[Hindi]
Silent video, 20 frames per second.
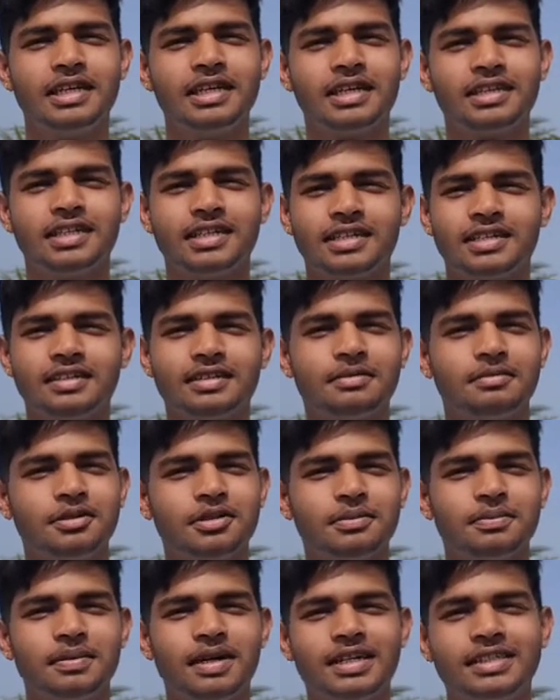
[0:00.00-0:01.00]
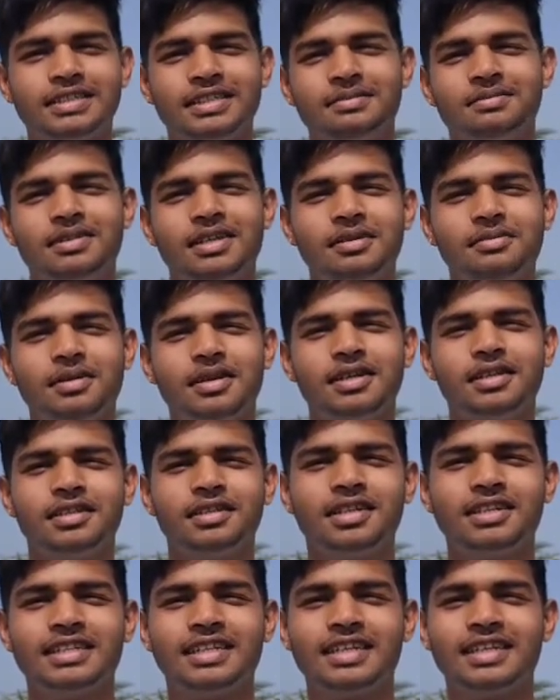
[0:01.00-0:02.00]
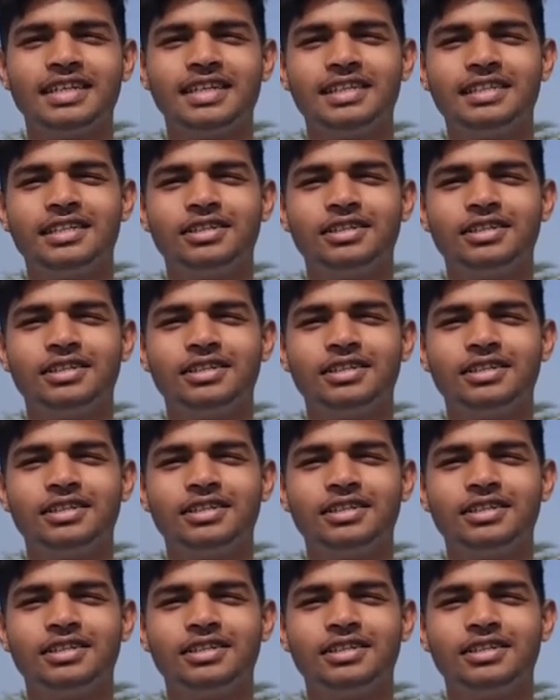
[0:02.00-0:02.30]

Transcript: एक हज़ार अभी तो पाँच गमले में इतना जगह ले